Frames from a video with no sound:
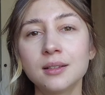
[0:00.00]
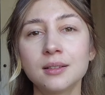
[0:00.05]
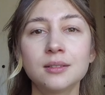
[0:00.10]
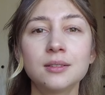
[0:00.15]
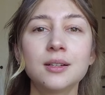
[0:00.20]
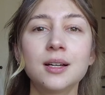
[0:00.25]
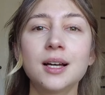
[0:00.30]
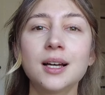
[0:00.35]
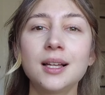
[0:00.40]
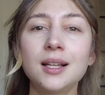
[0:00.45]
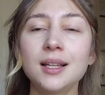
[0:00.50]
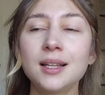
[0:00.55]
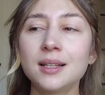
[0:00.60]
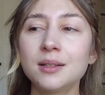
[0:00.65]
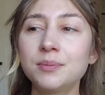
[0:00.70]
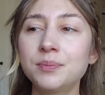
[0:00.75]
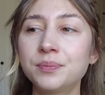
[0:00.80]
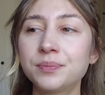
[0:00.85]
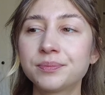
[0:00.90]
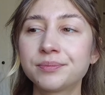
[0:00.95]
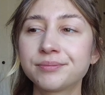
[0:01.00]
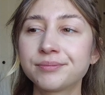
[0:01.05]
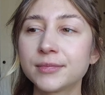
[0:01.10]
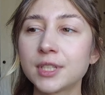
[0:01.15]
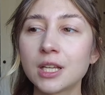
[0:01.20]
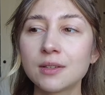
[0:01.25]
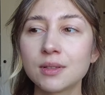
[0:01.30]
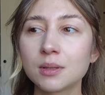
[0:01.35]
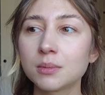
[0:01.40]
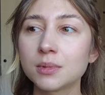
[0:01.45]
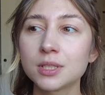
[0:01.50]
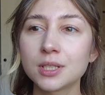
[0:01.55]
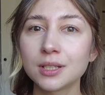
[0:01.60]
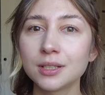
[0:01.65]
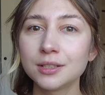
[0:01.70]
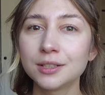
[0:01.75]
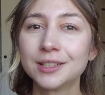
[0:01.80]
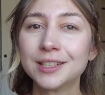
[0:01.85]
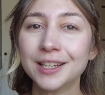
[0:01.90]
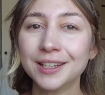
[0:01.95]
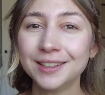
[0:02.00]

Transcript: no ale nie wiem, gdzie iść.